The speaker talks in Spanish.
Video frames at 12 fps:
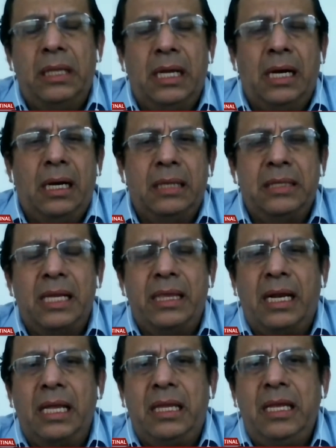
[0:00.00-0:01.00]

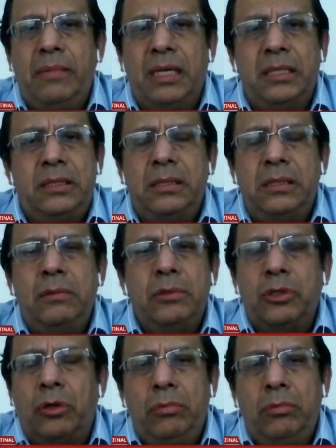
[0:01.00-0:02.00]
alternativas
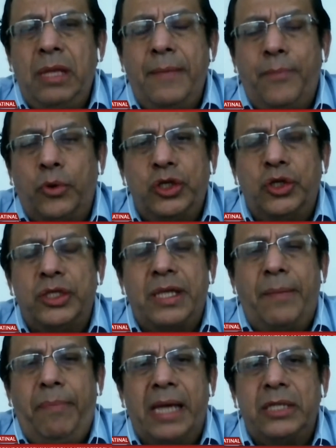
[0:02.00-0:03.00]
son depósitos
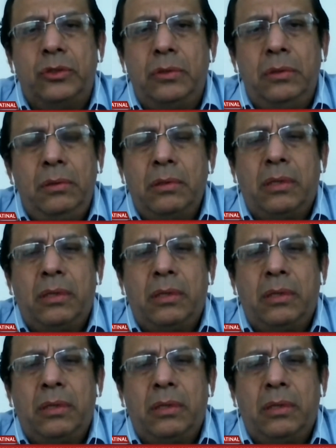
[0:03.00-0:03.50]
a plazo